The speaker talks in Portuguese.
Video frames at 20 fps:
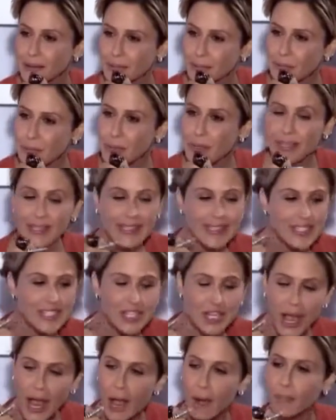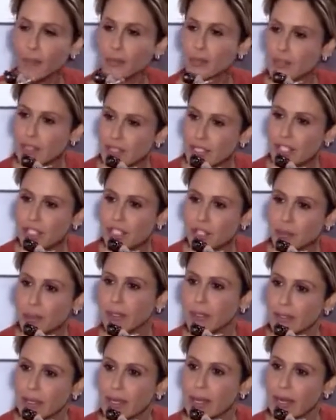por que diabos a gente
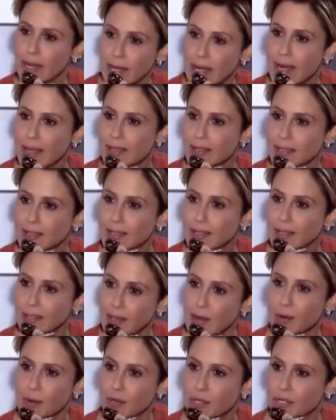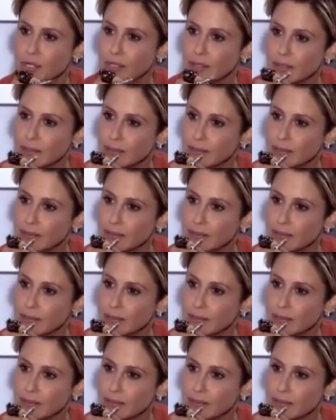mantém a graça aqui até hoje?